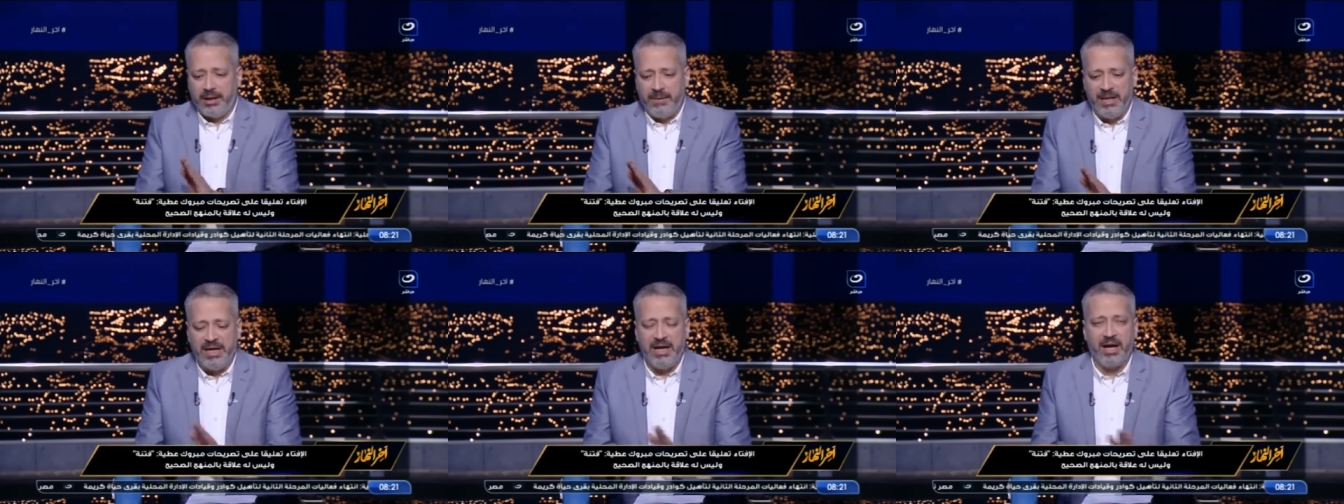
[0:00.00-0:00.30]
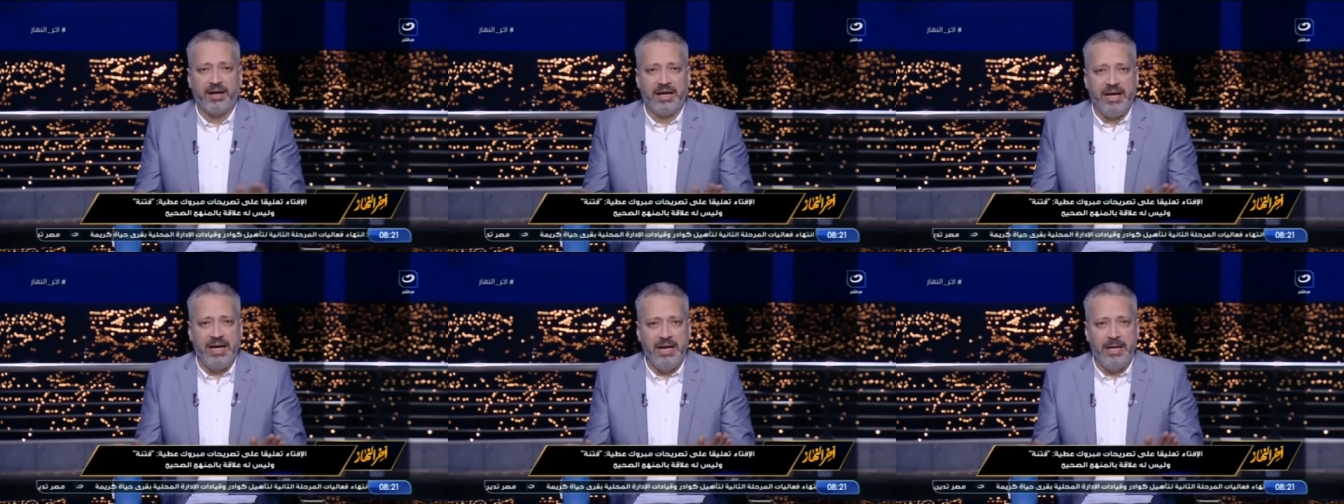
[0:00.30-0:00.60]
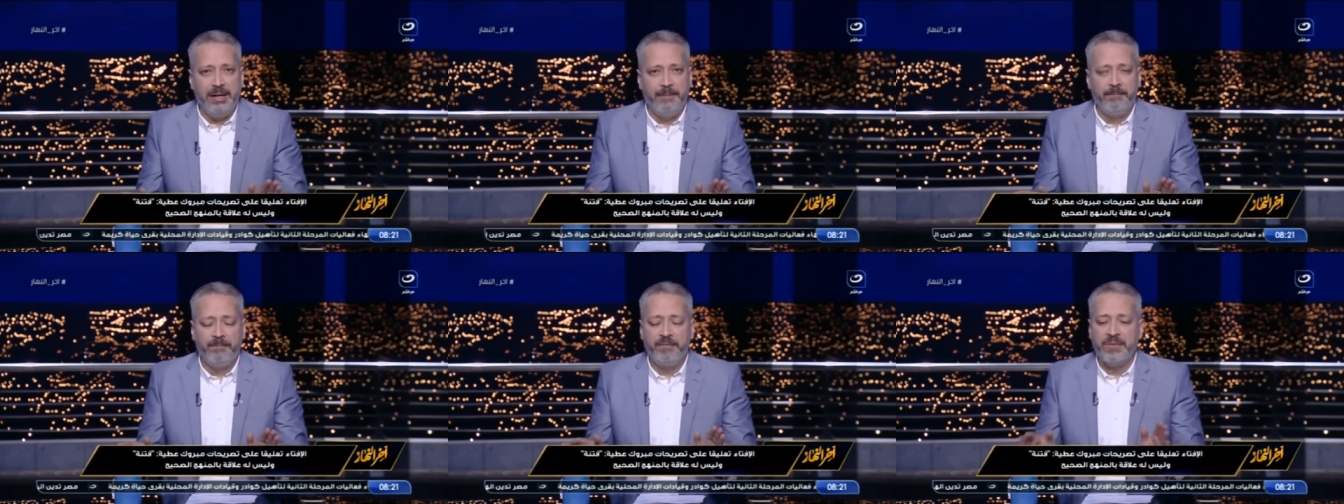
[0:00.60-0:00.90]

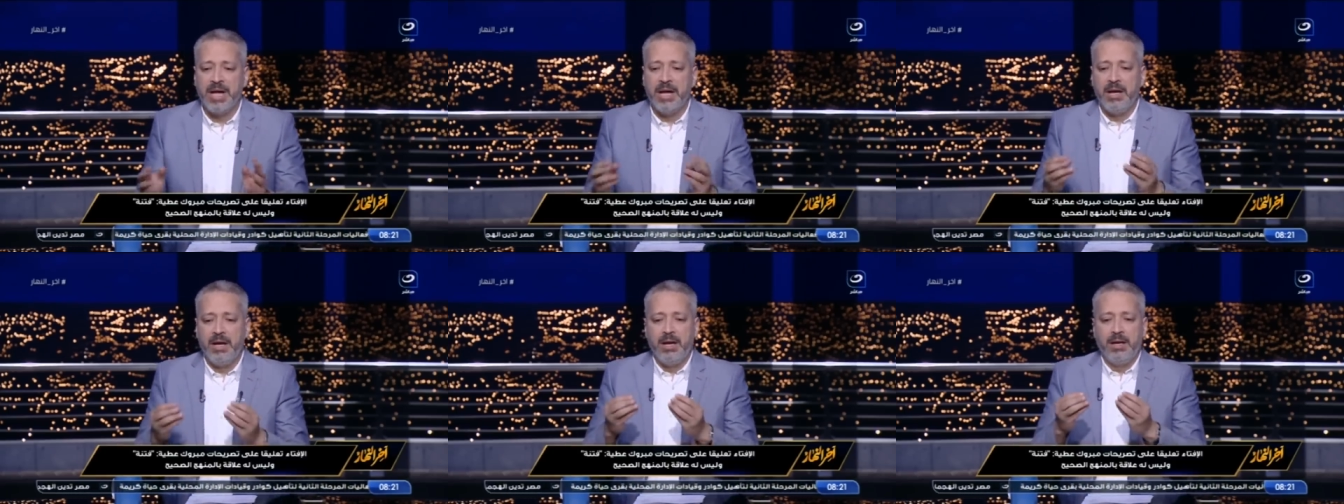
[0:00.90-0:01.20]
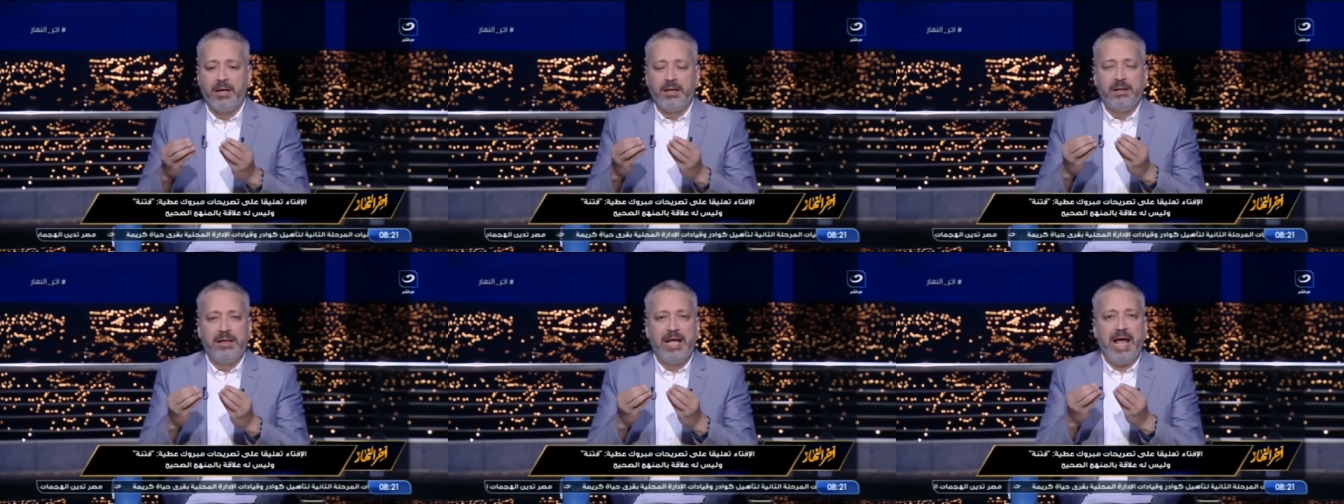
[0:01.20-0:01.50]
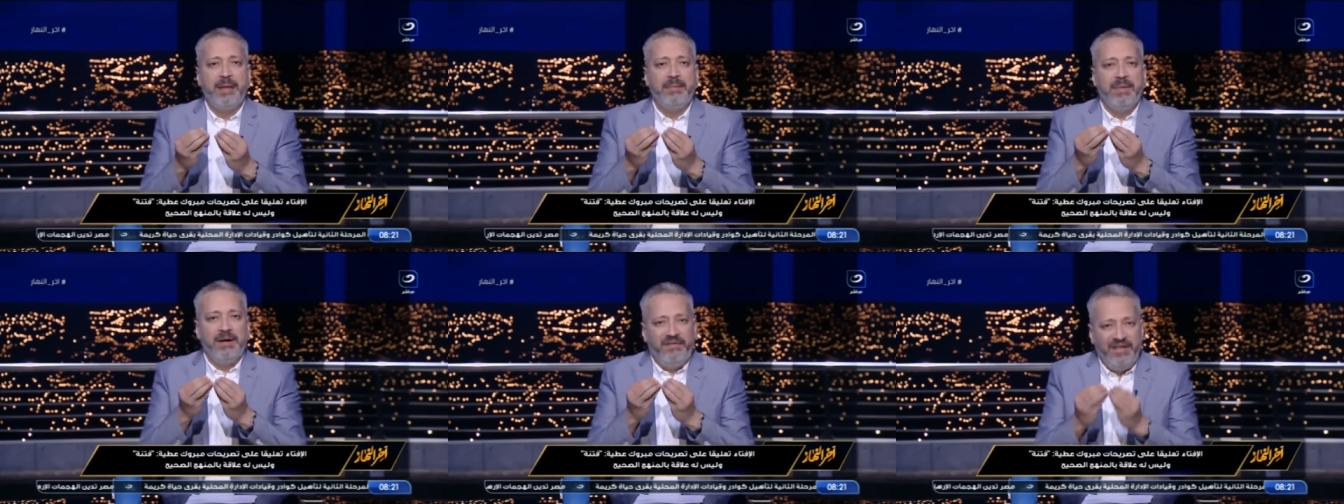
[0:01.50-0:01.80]
باليقين
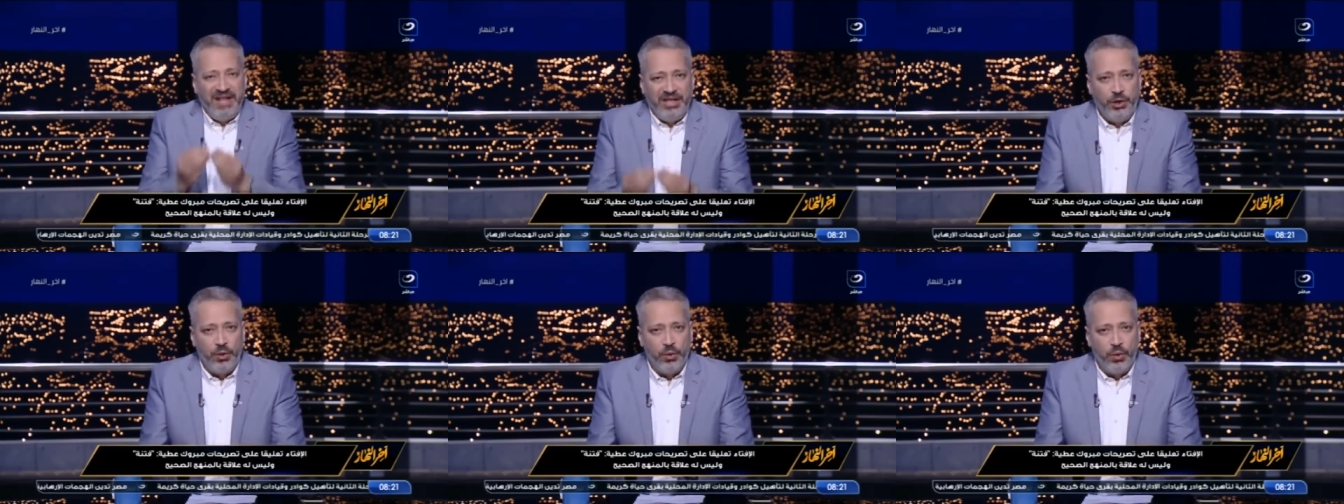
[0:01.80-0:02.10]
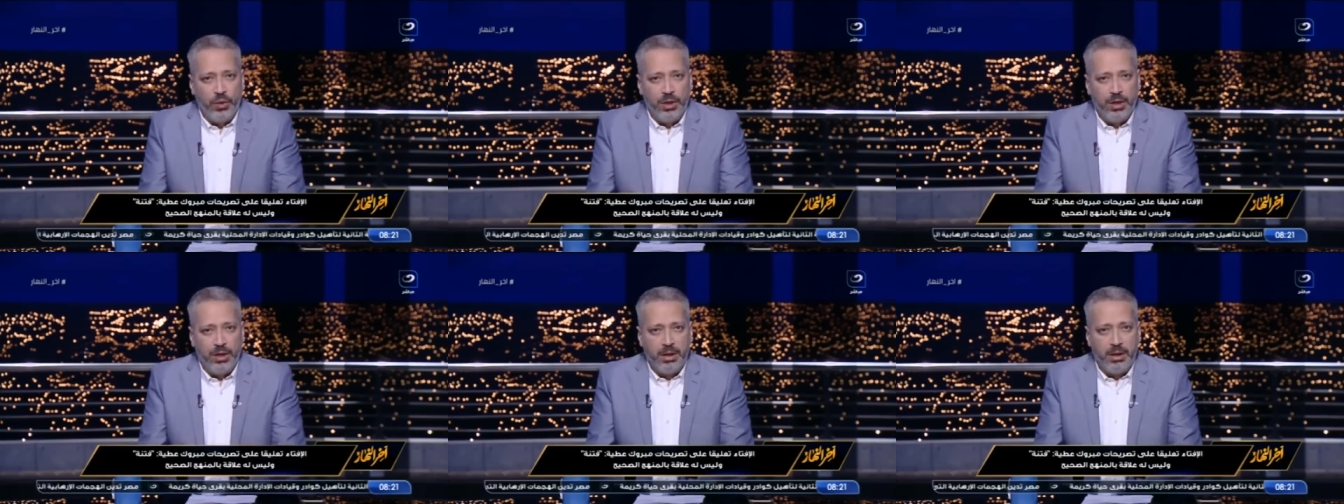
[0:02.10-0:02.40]
تعمل فيديو